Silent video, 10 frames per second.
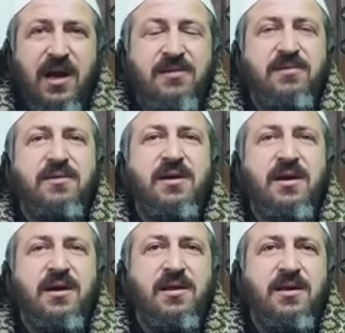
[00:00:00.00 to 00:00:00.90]

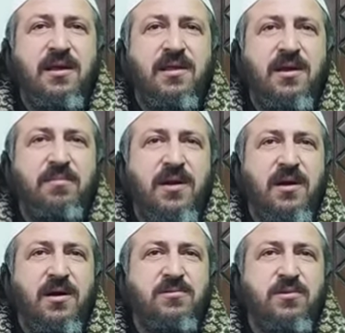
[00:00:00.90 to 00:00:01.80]
ادنى اذا
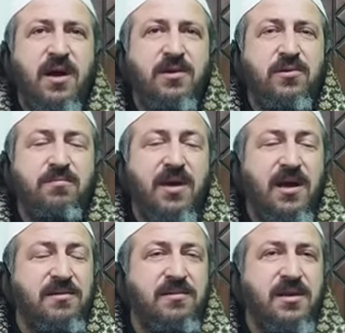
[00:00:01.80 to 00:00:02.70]
بلغه عنهم
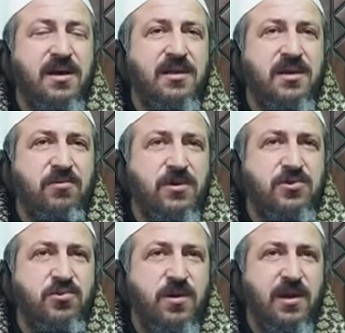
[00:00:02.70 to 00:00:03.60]
ادنى
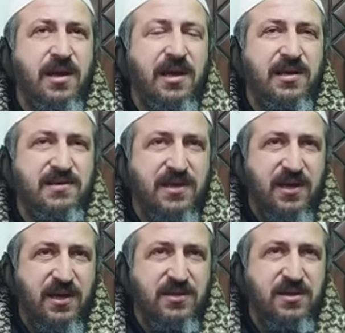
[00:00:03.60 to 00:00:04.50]
توجه
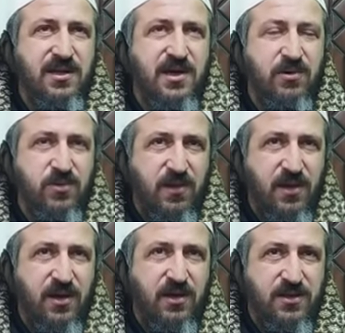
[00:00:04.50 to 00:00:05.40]
لازايته او
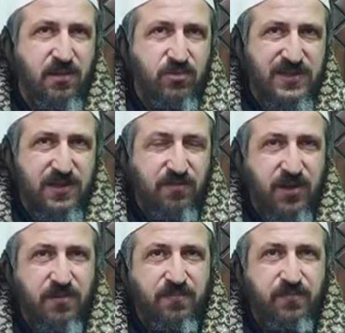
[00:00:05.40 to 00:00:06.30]
ازايه
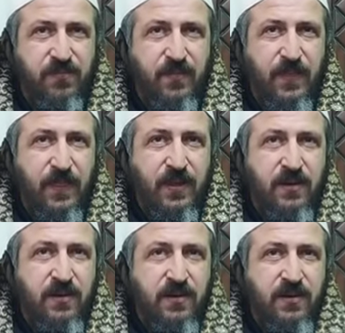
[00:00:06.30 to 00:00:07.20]
المسلمين
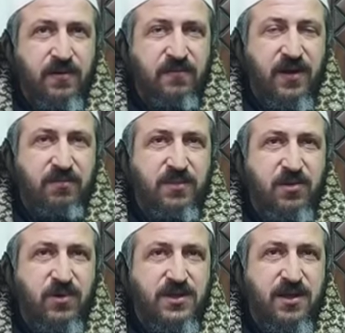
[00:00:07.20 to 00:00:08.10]
فلما
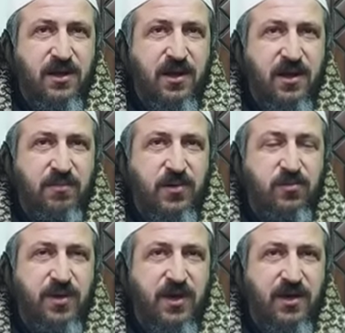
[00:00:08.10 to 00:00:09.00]
وصل الخبر
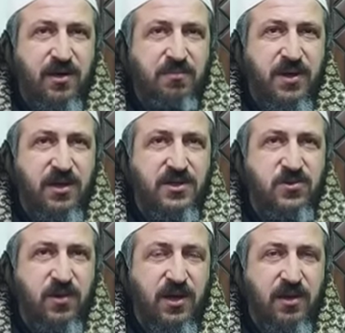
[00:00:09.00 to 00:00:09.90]
بان بني
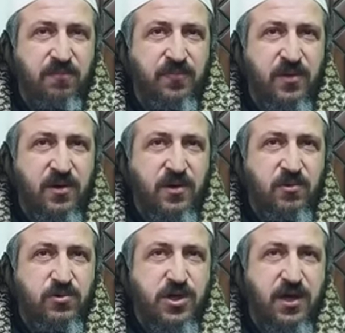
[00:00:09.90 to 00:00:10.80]
سليم
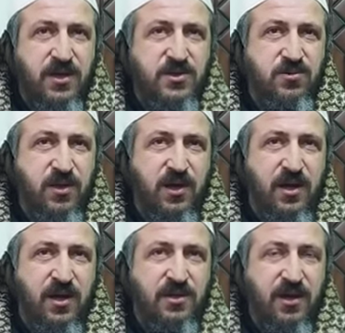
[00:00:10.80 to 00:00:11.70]
يجهزون
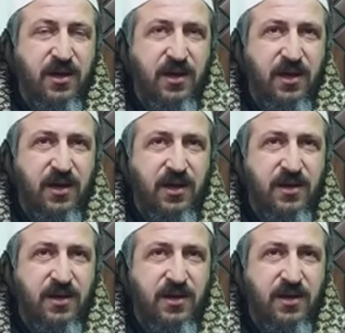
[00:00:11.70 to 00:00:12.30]
لقتاله